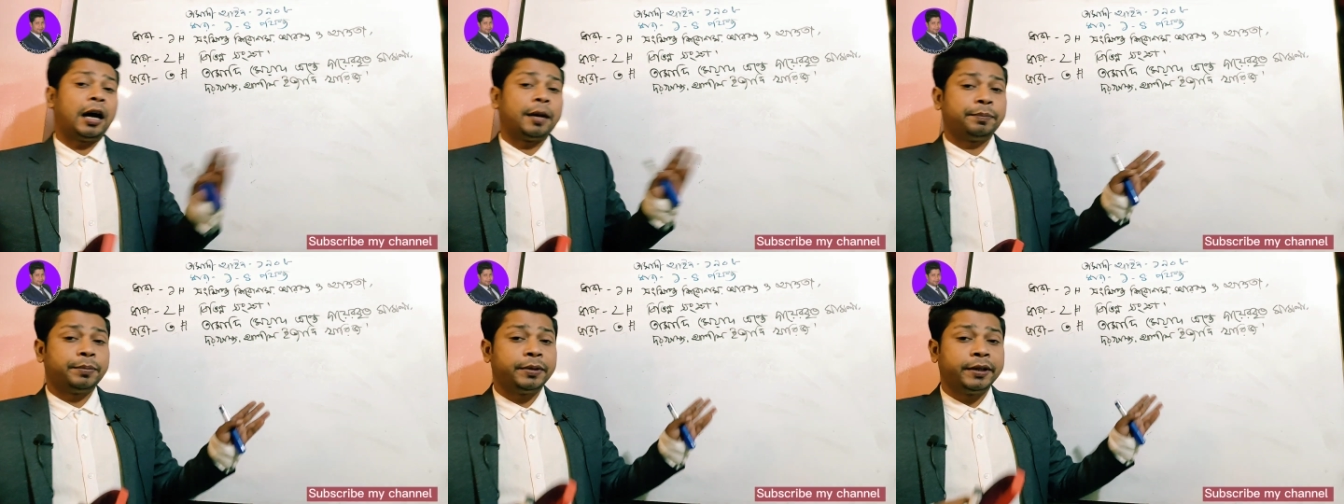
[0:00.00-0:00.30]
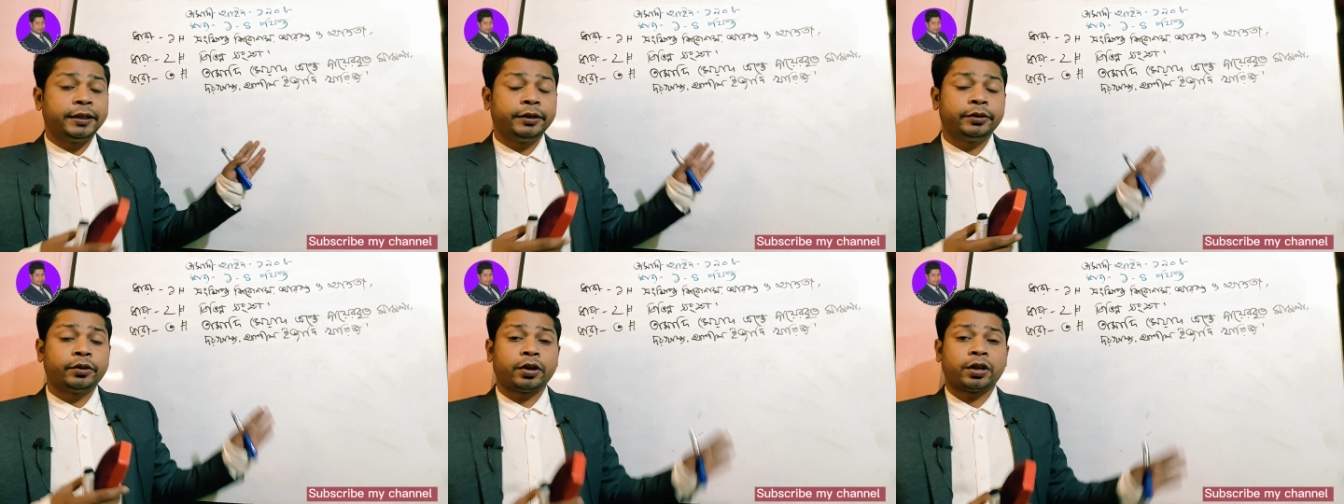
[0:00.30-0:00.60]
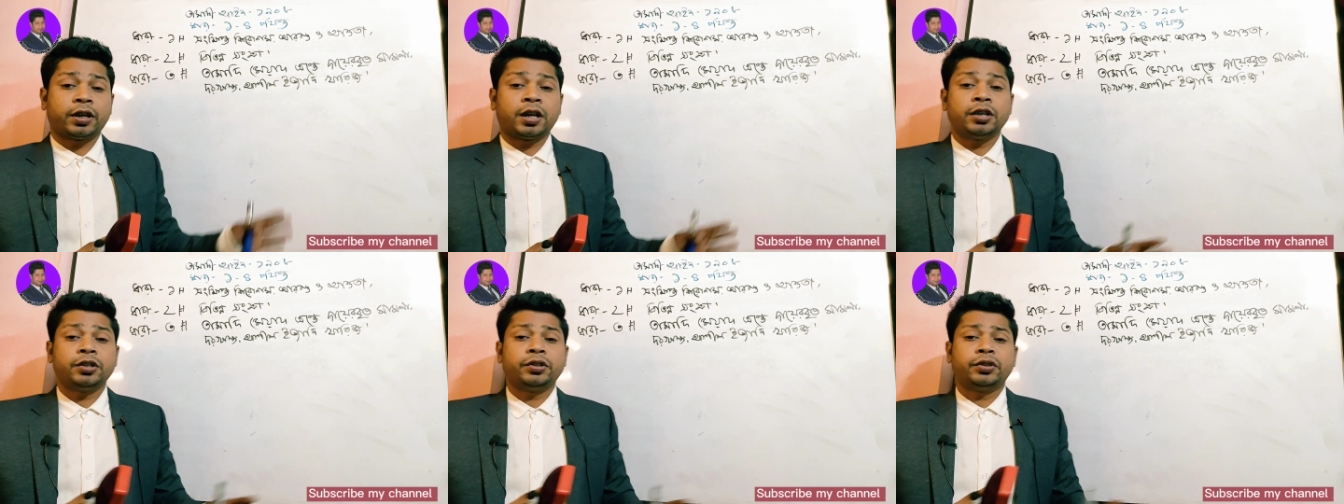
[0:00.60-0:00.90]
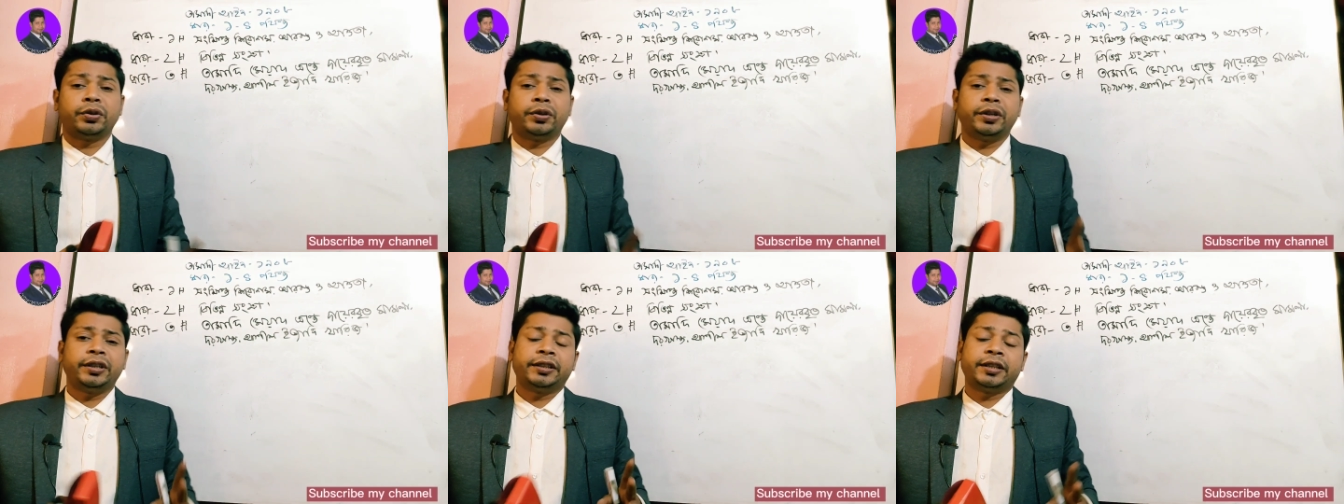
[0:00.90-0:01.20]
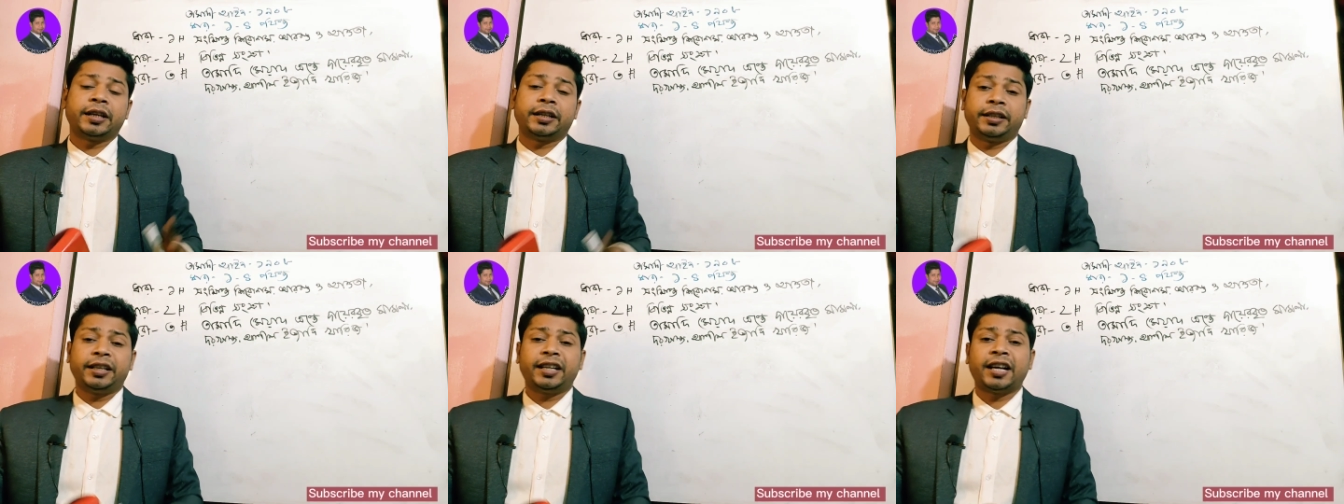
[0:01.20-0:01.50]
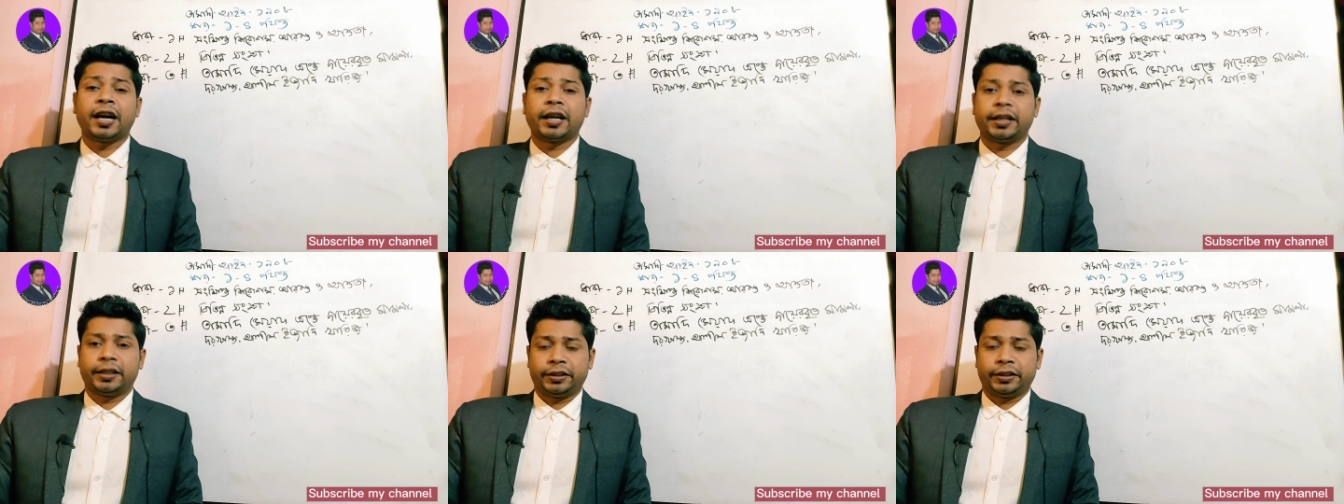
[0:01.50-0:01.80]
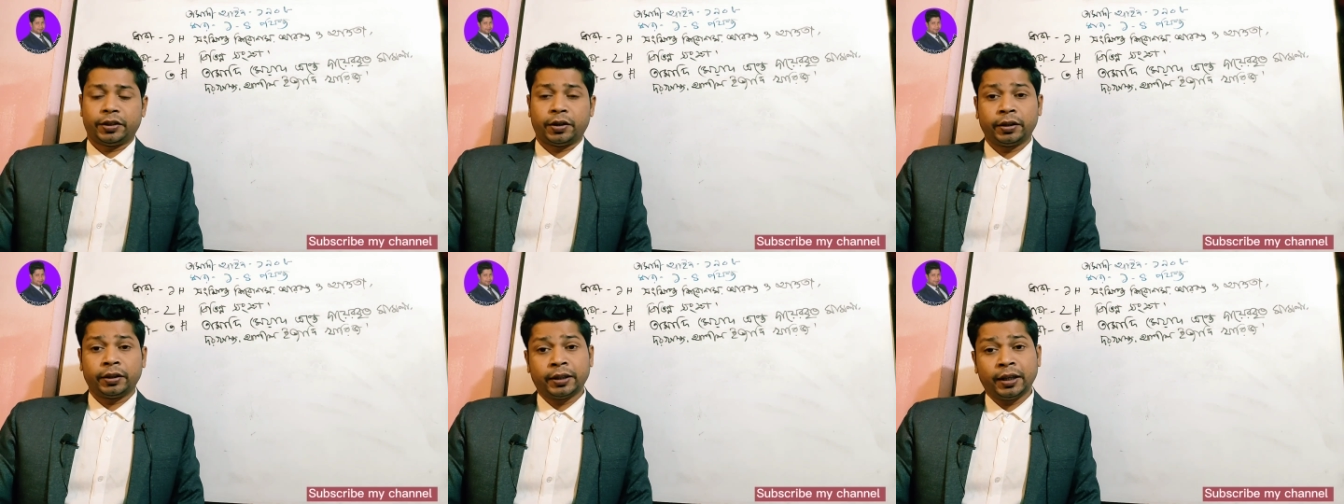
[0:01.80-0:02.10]
আপিল দরখাস্ত ইত্যাদি
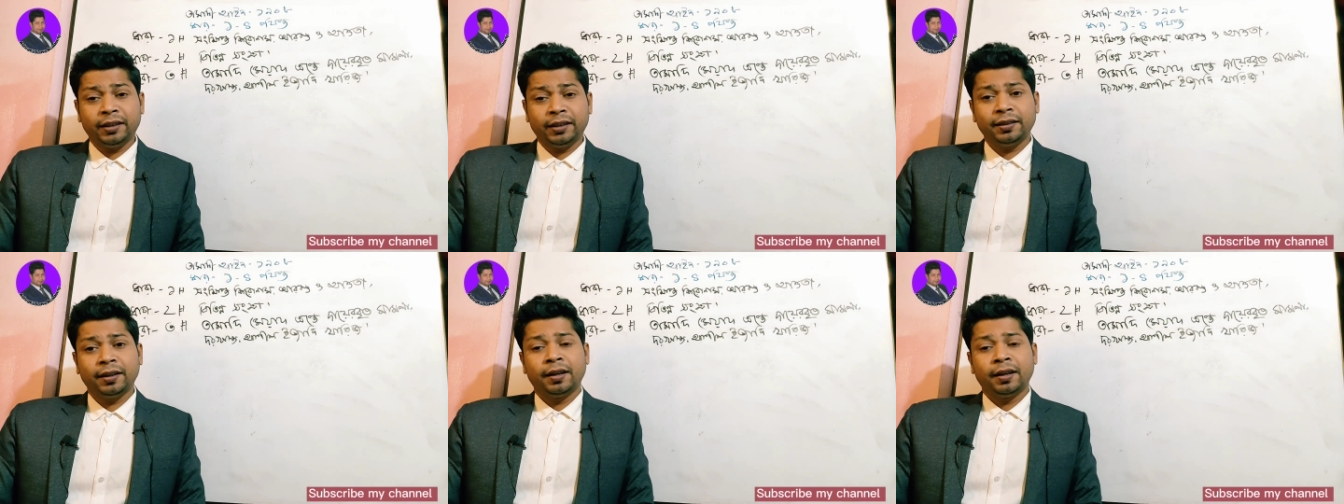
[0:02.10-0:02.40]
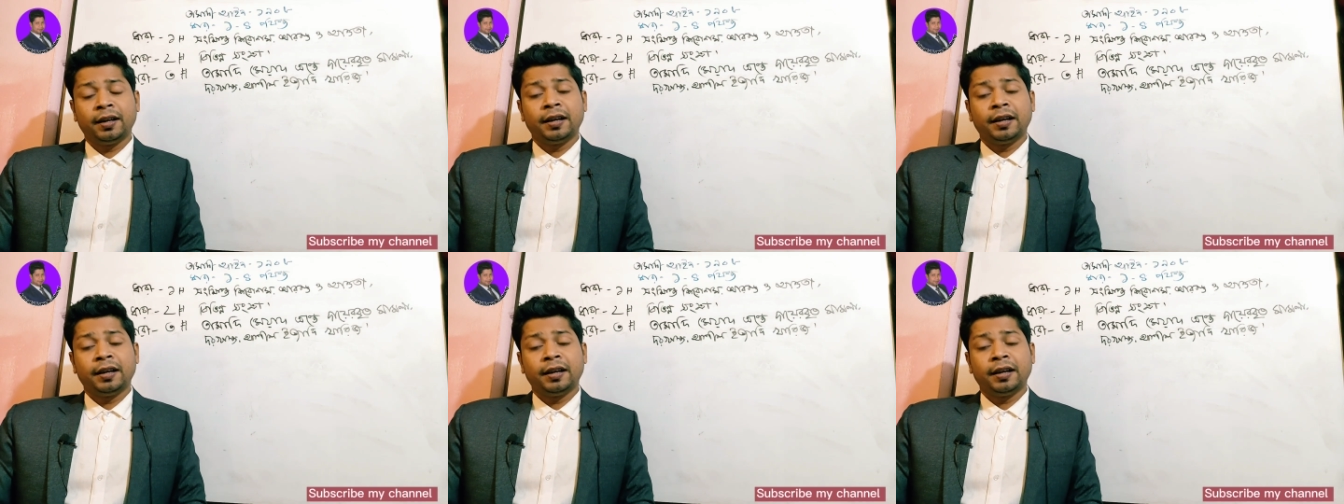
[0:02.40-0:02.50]
খারিজ অর্থাৎ